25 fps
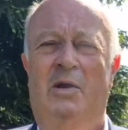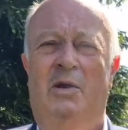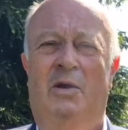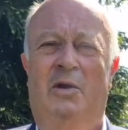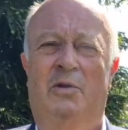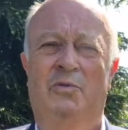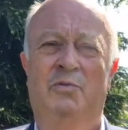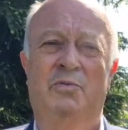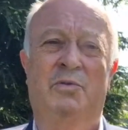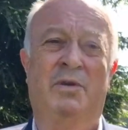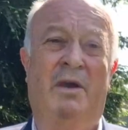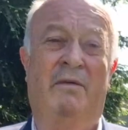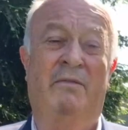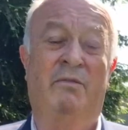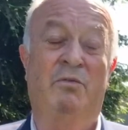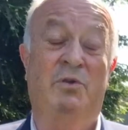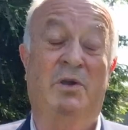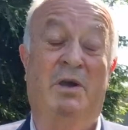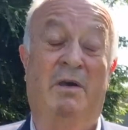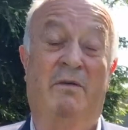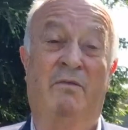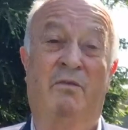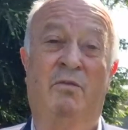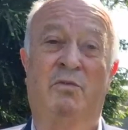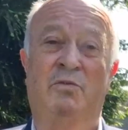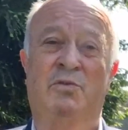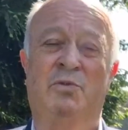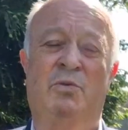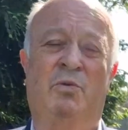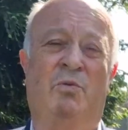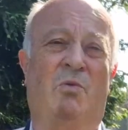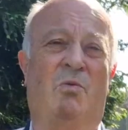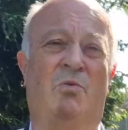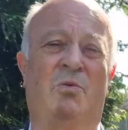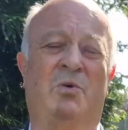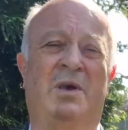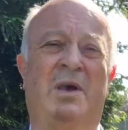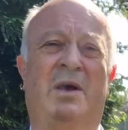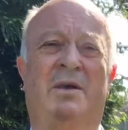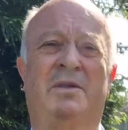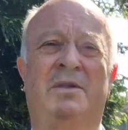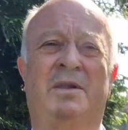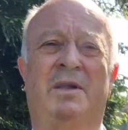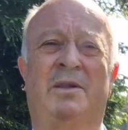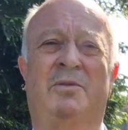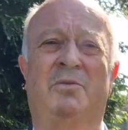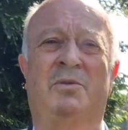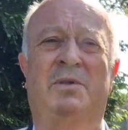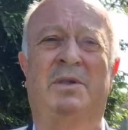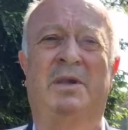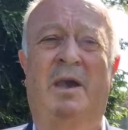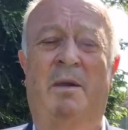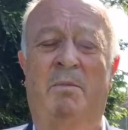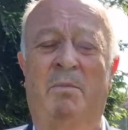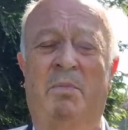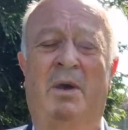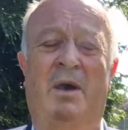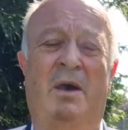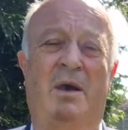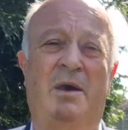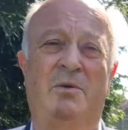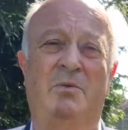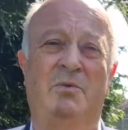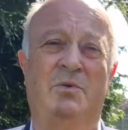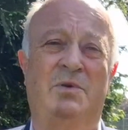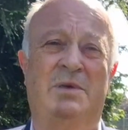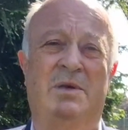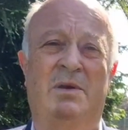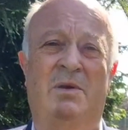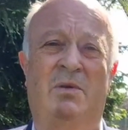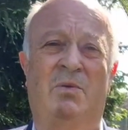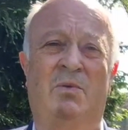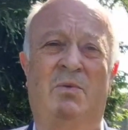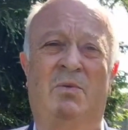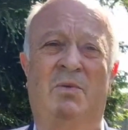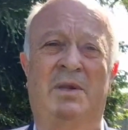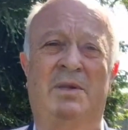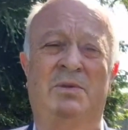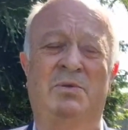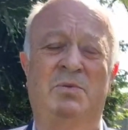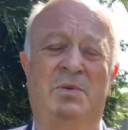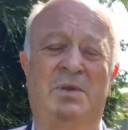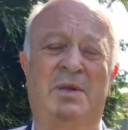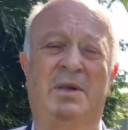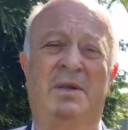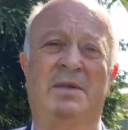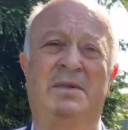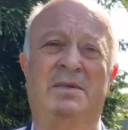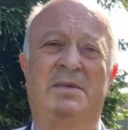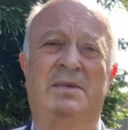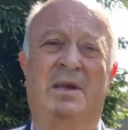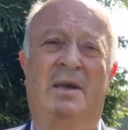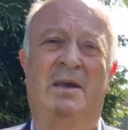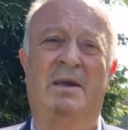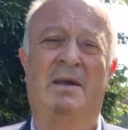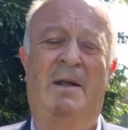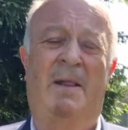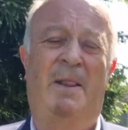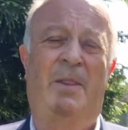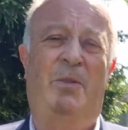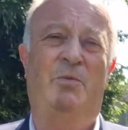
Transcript: En tout cas, vos travaux seront regardés de très près, nous allons les utiliser,